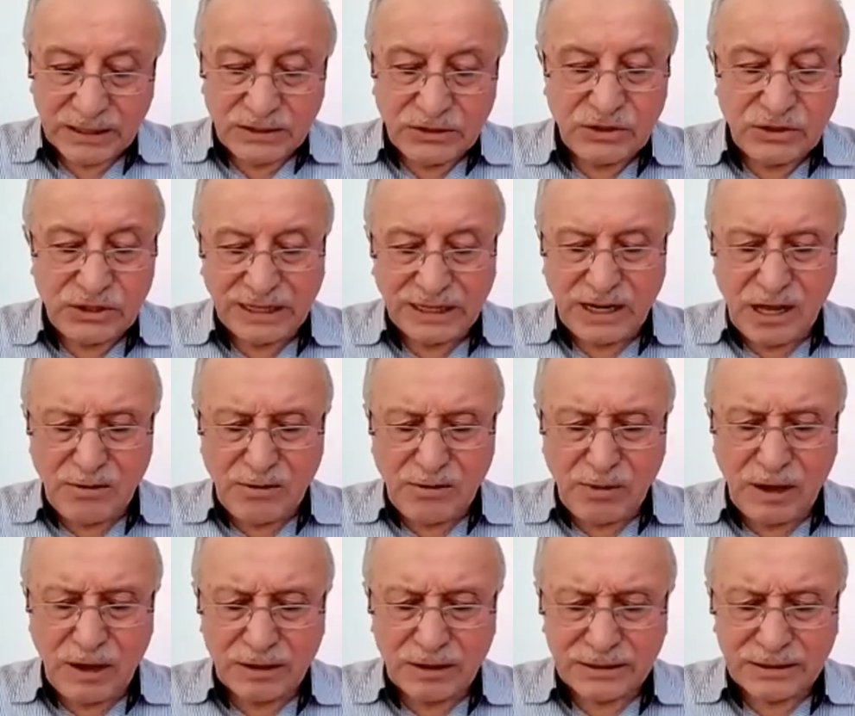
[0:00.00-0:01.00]

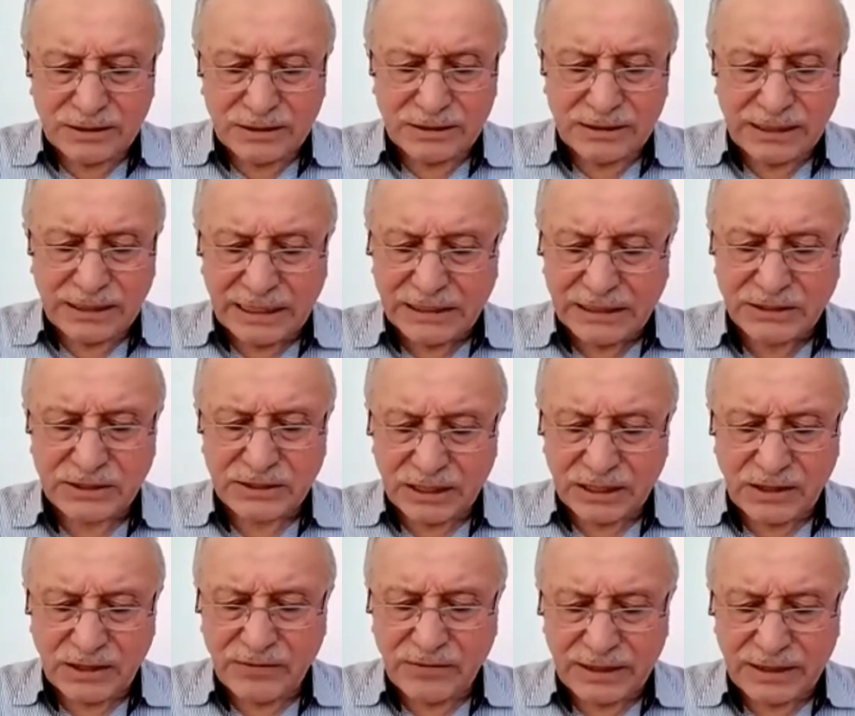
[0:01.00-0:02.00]
Cenab-ı Hakk'ın
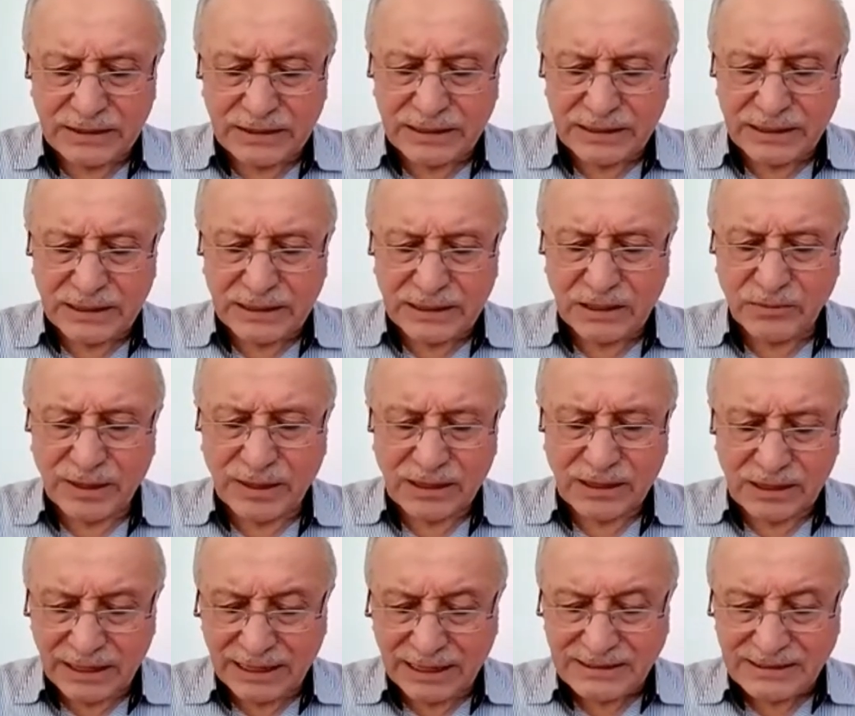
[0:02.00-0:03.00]
insanı verdiği
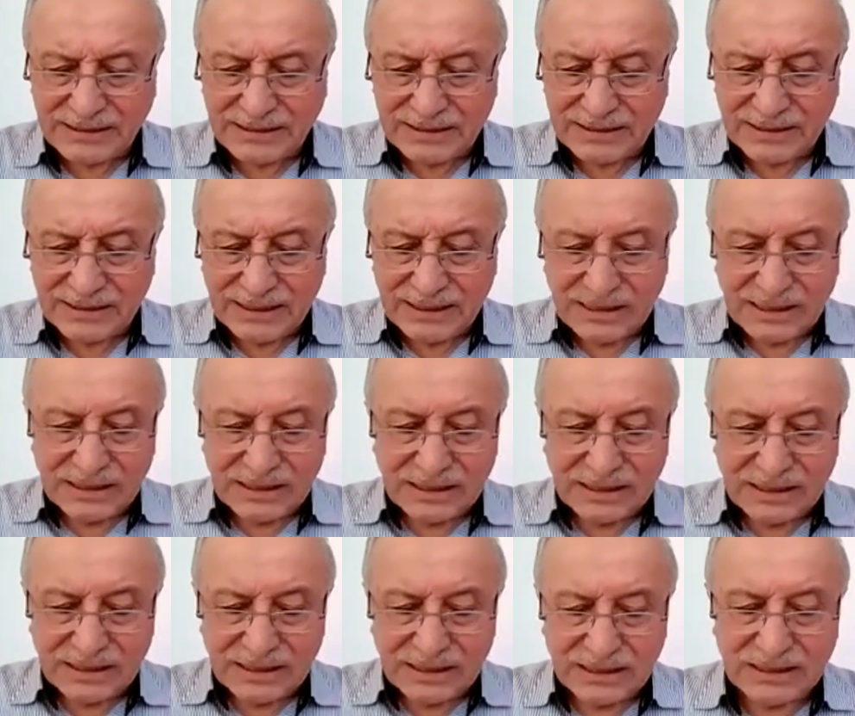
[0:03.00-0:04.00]
nimetler
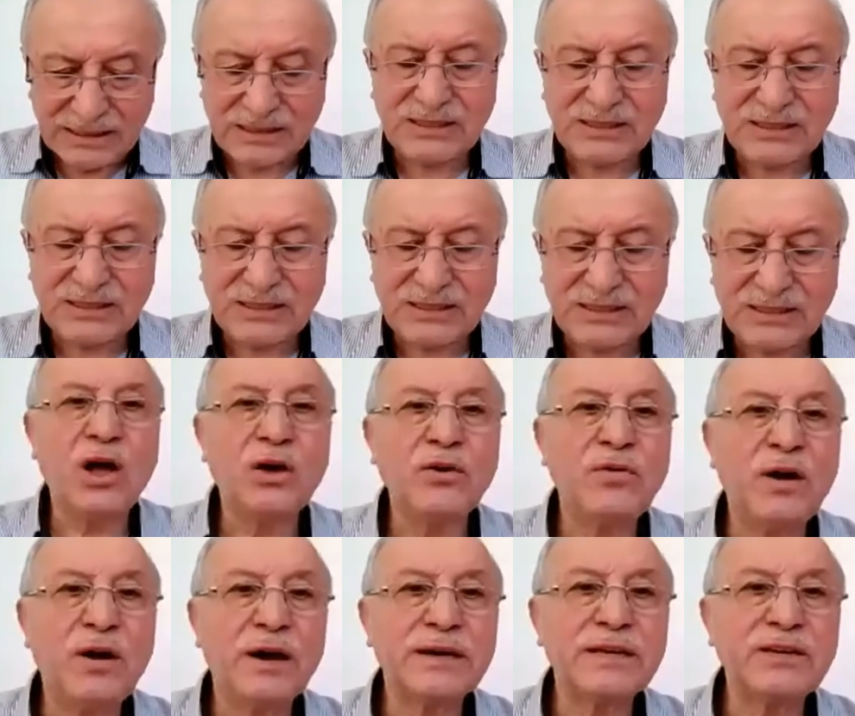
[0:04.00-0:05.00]
ister
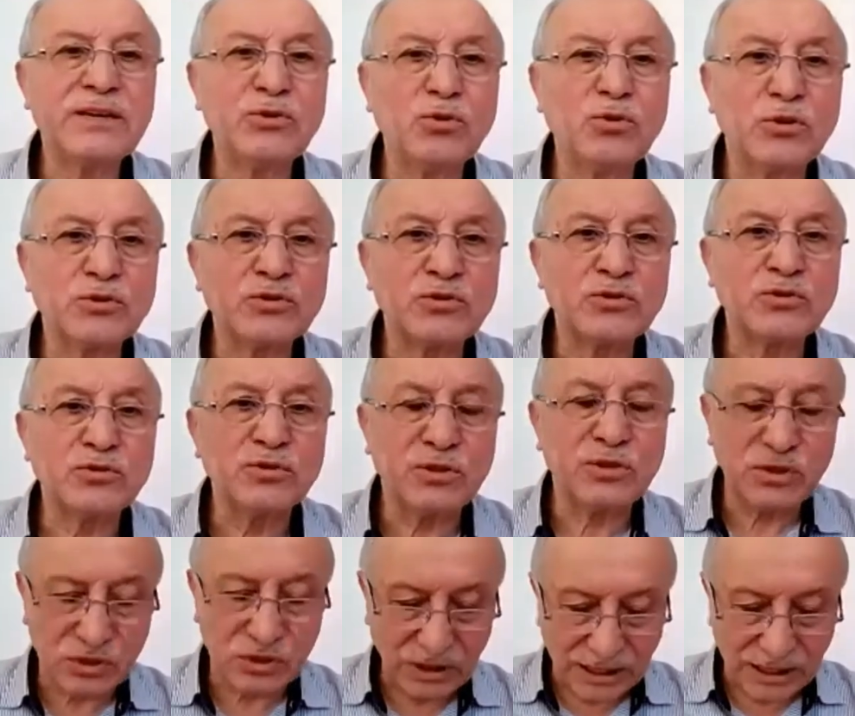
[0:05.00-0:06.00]
afaki olsun
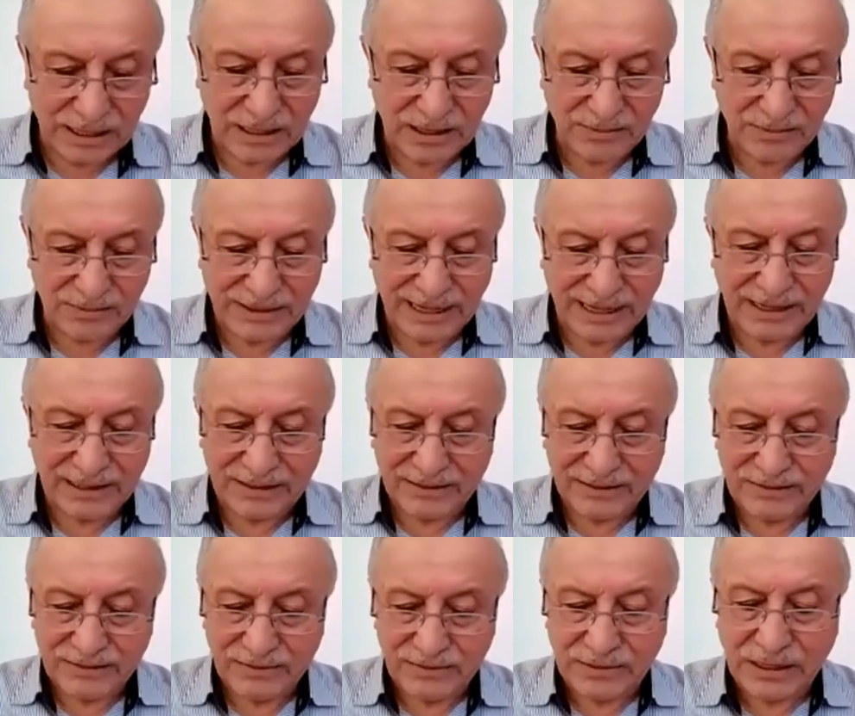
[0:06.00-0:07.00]
dış
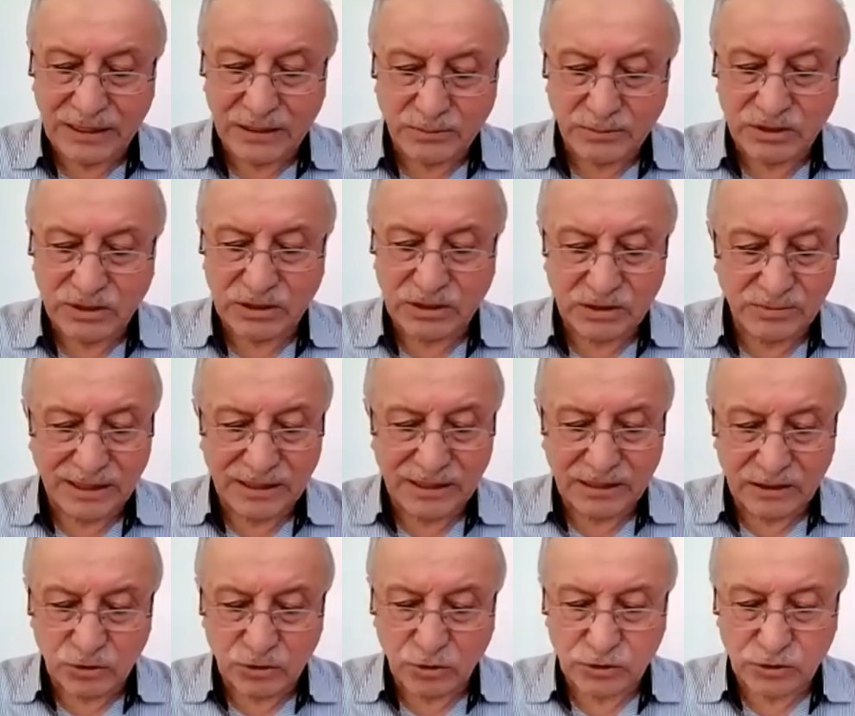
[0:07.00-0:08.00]
alemden verilmiş
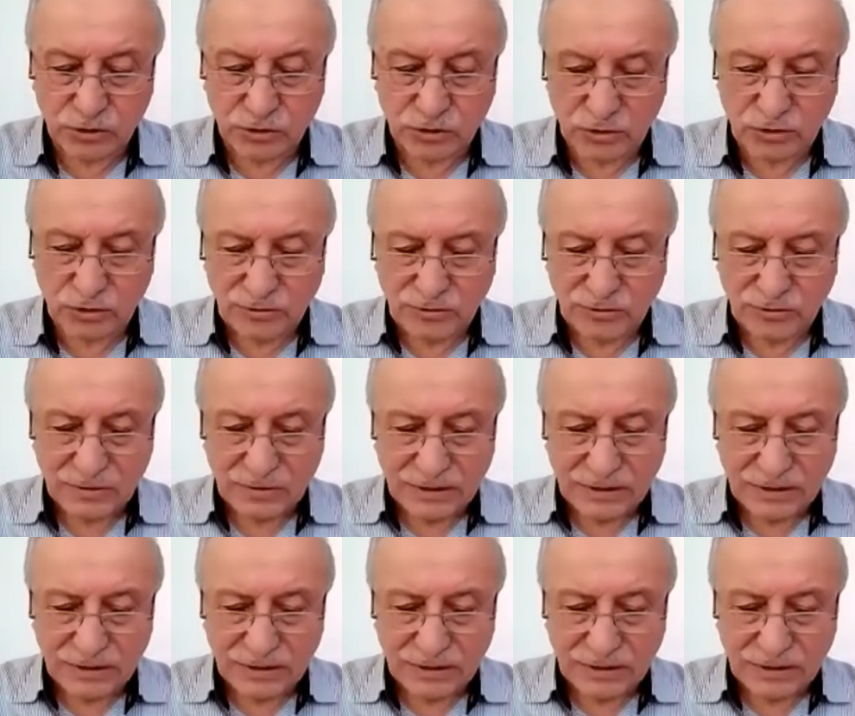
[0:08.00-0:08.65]
nimetler olsun,